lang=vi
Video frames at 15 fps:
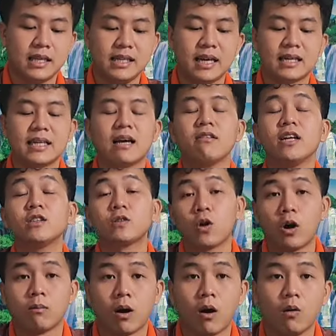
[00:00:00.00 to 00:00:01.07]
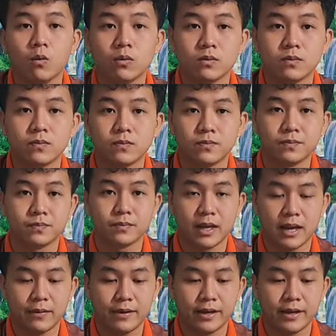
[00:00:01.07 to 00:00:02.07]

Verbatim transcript: Đây là thi văn giáo lý toàn bộ.